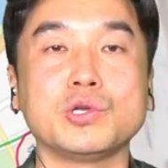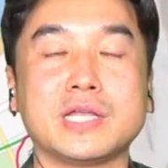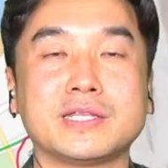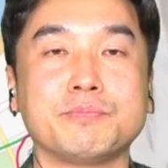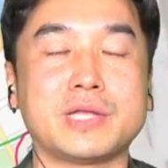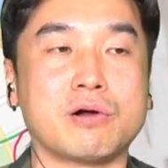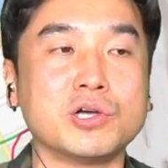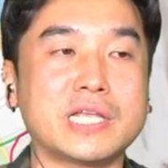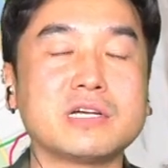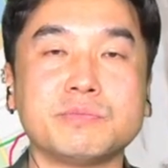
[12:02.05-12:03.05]
돈이 됩니다.
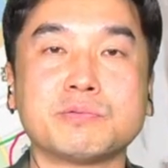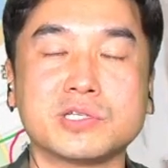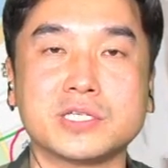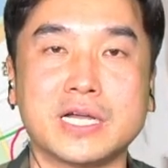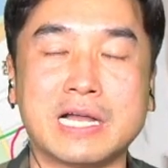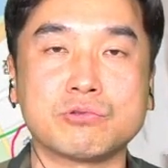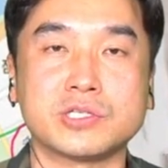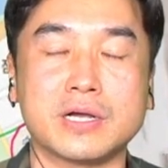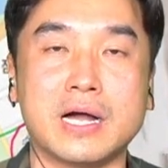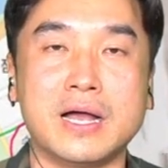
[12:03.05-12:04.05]
거의 세금이 없으니까
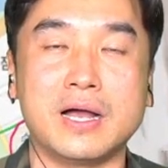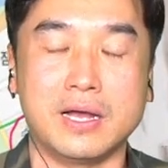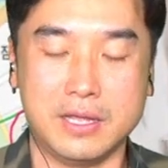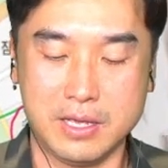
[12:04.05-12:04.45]
양도세가.